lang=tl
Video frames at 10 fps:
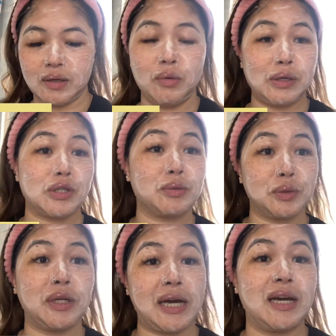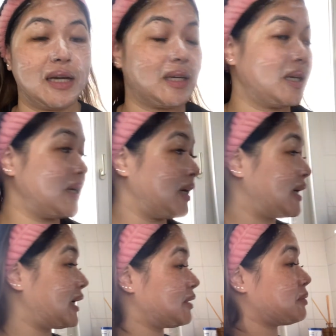Wash ko muna.
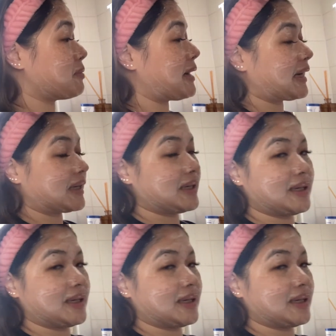I'll be back.